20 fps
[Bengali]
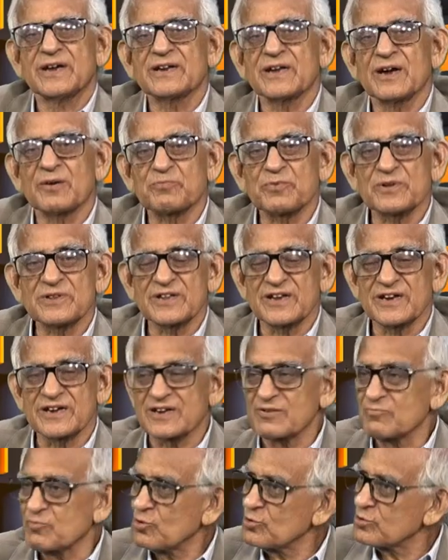এটা আপনাদের
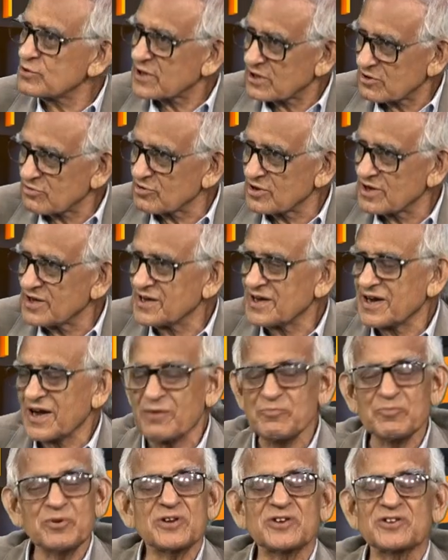এটা ভুল ধারণা
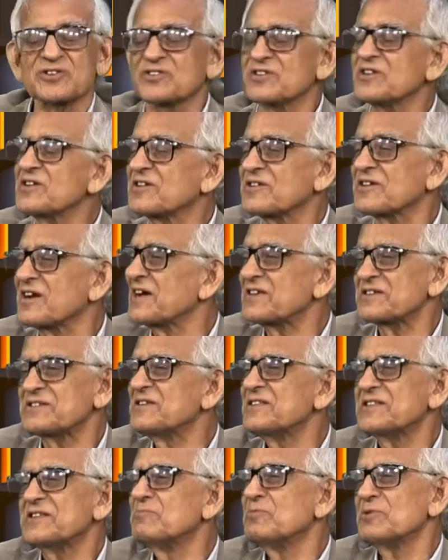আমি ঠিক
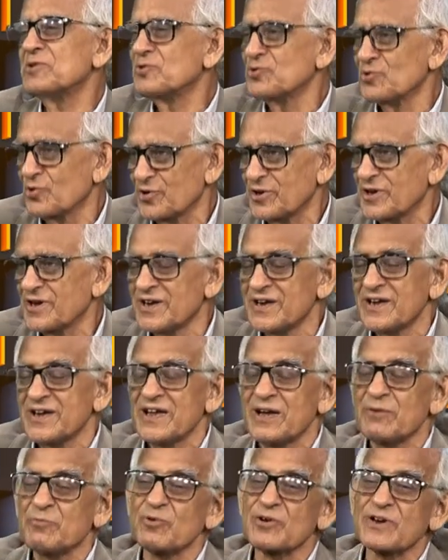রাজনীতিবিদ নই
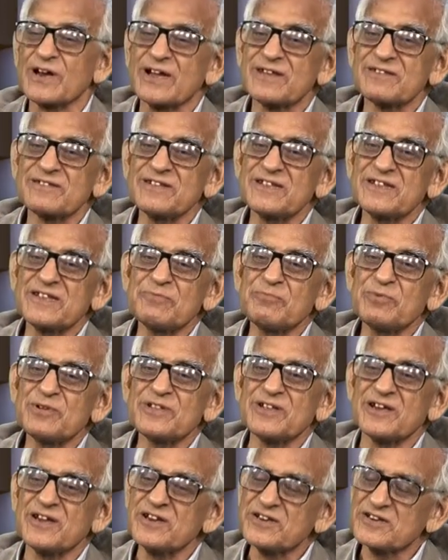এবং রাজনীতিবিদ
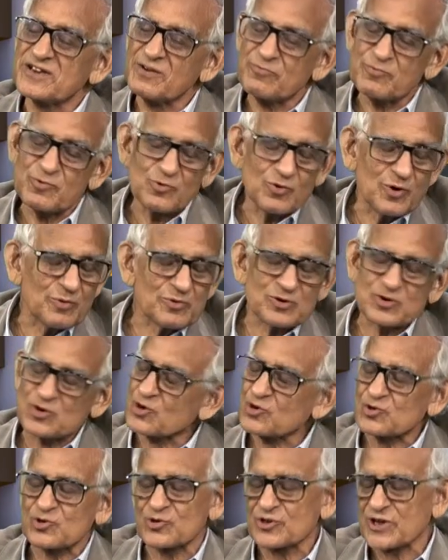হিসাবেও আমি
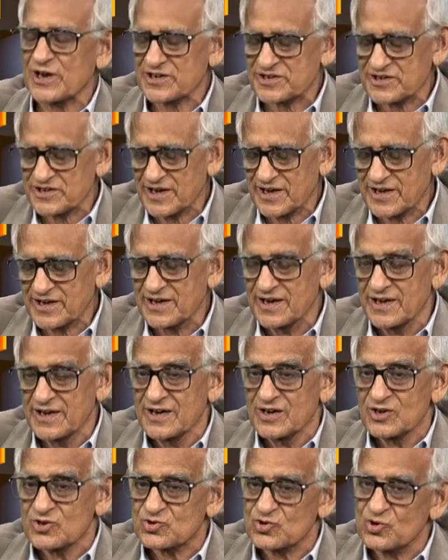সংসদে আসি নাই
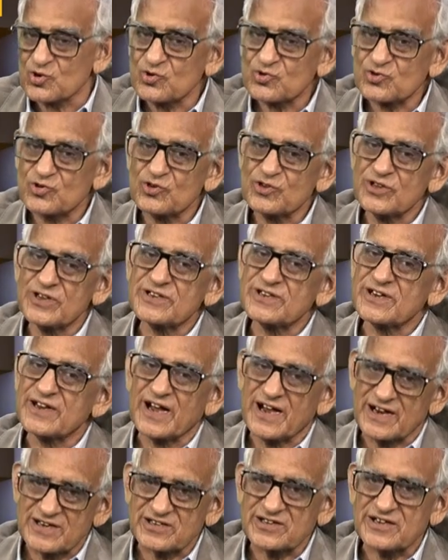সংসদে যারা
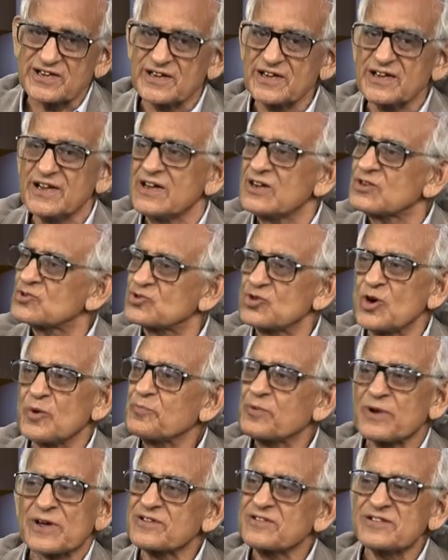আসে সব
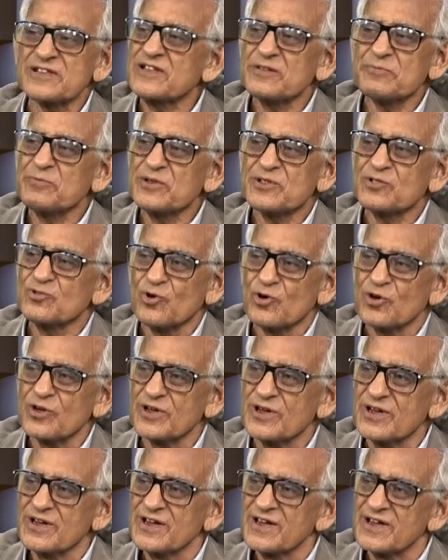রাজনীতিবিদ নয়
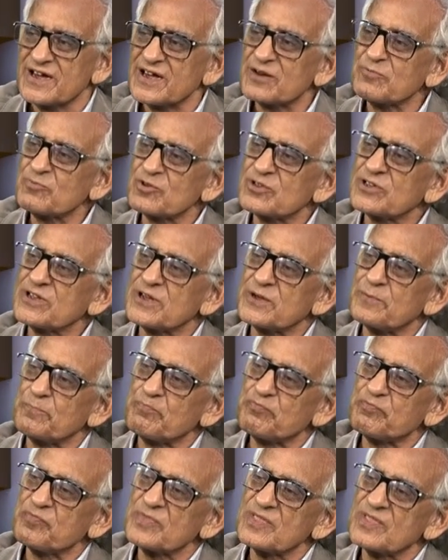এর মধ্যে
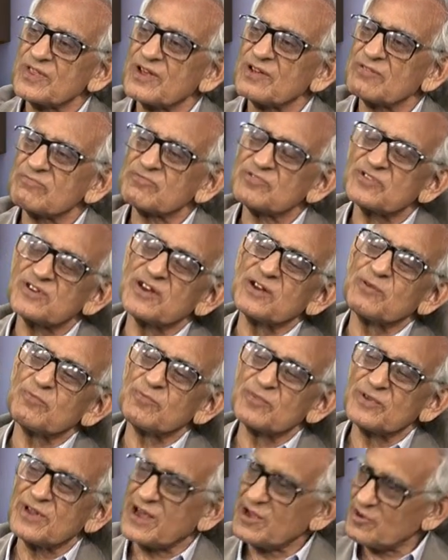
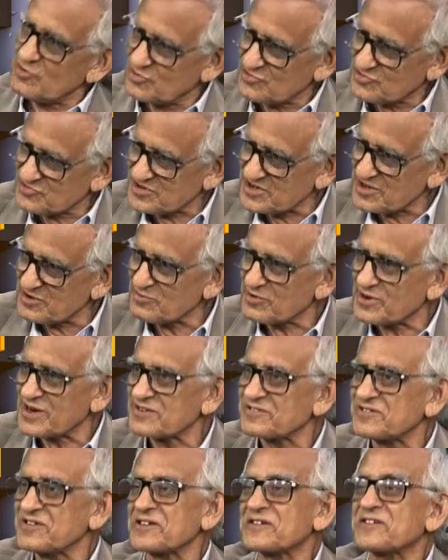নায়ক সিনেমার
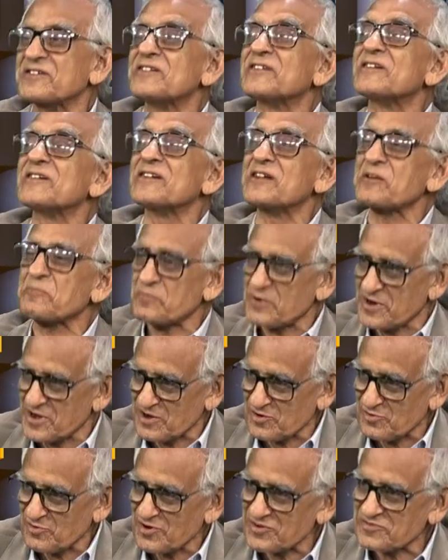আছে ক্রিকেটের
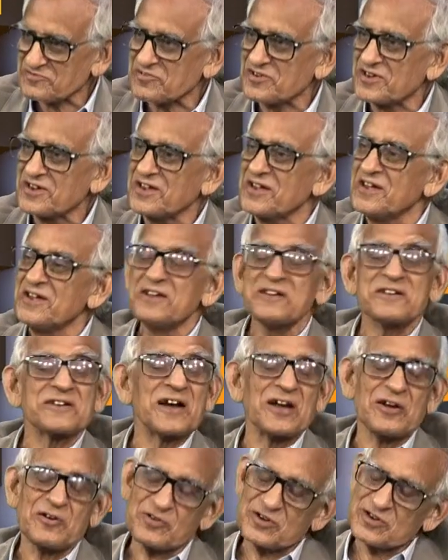প্লেয়ারও আছে
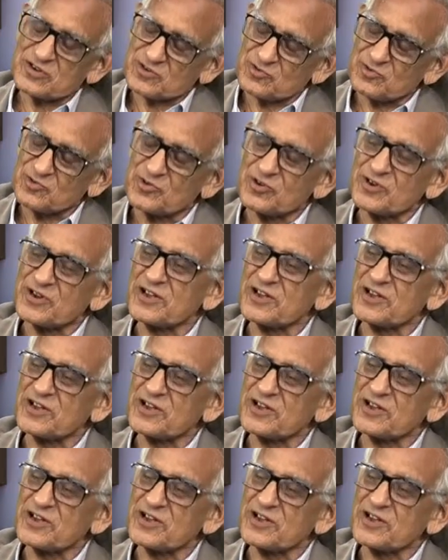গায়ক আছে কোনো